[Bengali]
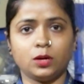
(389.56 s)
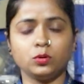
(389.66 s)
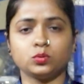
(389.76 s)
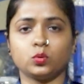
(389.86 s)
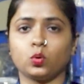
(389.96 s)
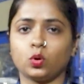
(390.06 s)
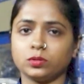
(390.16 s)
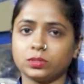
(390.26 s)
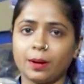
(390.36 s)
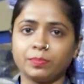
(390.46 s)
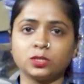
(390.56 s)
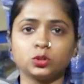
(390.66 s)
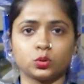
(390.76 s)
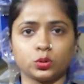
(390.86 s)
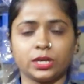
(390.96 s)
দেখুন কোনো আপনার
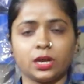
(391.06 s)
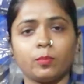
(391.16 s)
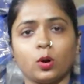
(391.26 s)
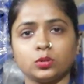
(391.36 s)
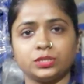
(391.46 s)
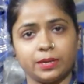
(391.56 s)
ছোট থেকে বড়